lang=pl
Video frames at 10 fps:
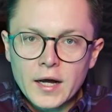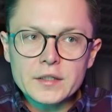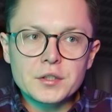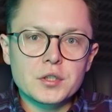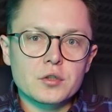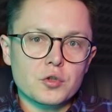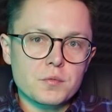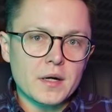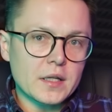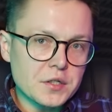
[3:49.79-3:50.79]
A jeśli ktoś
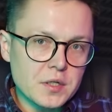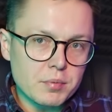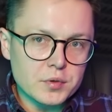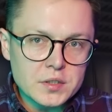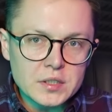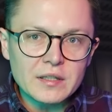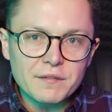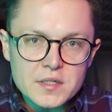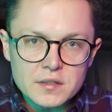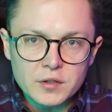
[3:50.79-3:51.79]
ma grać na pozycji
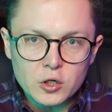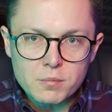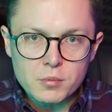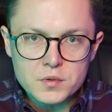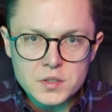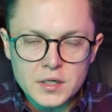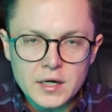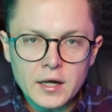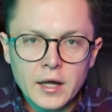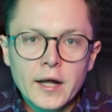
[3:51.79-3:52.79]
defensywnego
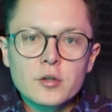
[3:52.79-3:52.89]
pomocnika,